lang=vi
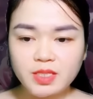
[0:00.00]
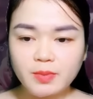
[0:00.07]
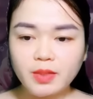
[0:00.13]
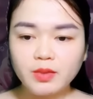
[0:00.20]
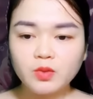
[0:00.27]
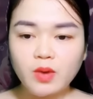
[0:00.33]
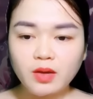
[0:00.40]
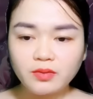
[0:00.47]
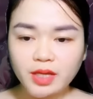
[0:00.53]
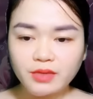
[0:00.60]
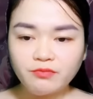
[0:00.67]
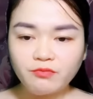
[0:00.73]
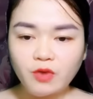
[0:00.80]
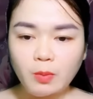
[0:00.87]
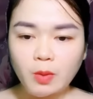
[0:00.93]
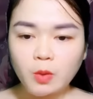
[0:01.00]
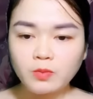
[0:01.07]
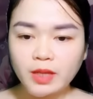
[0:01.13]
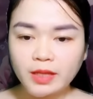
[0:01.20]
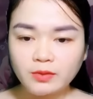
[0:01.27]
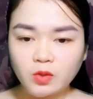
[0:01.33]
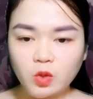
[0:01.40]
chỉ biết khoác lên vỏ
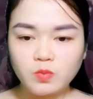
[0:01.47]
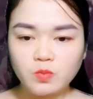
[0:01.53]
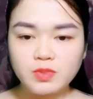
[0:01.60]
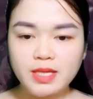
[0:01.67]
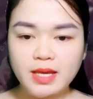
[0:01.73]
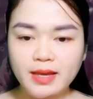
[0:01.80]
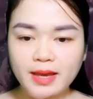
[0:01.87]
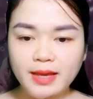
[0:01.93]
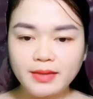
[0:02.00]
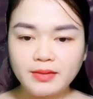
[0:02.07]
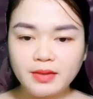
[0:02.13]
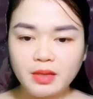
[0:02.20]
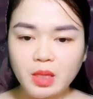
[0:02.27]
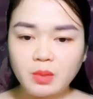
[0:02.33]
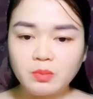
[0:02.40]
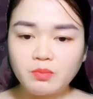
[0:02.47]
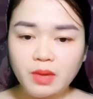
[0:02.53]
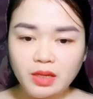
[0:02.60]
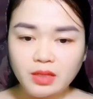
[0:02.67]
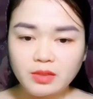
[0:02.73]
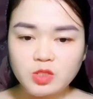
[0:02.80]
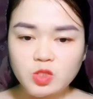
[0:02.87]
bọc lạnh lùng xa cách
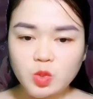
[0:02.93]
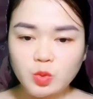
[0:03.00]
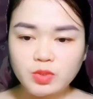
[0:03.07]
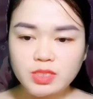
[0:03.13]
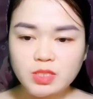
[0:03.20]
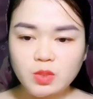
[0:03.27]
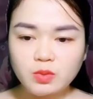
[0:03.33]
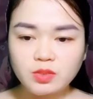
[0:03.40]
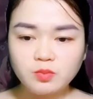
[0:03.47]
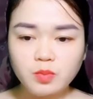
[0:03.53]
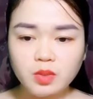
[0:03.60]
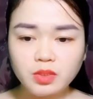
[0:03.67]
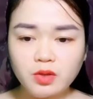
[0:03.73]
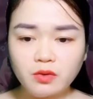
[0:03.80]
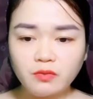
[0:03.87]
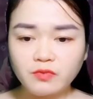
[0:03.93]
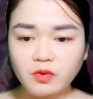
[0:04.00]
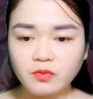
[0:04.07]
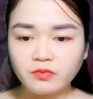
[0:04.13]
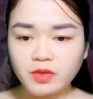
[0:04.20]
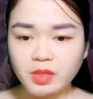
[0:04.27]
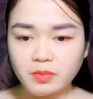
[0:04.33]
mà lẩn trốn sau những bức tường
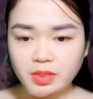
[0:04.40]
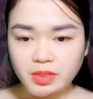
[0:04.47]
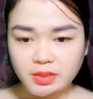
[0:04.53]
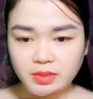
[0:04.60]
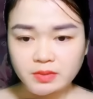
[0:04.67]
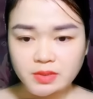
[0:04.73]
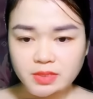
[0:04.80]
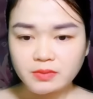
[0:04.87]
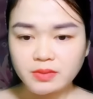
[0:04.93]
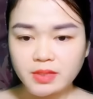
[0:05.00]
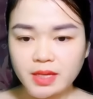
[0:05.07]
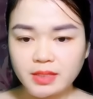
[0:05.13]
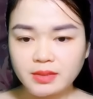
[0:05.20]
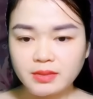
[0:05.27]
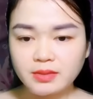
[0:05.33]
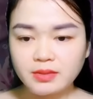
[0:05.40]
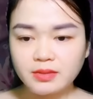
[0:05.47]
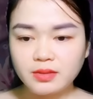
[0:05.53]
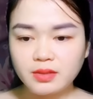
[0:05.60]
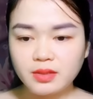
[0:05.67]
phòng vệ mình tự dựng nên.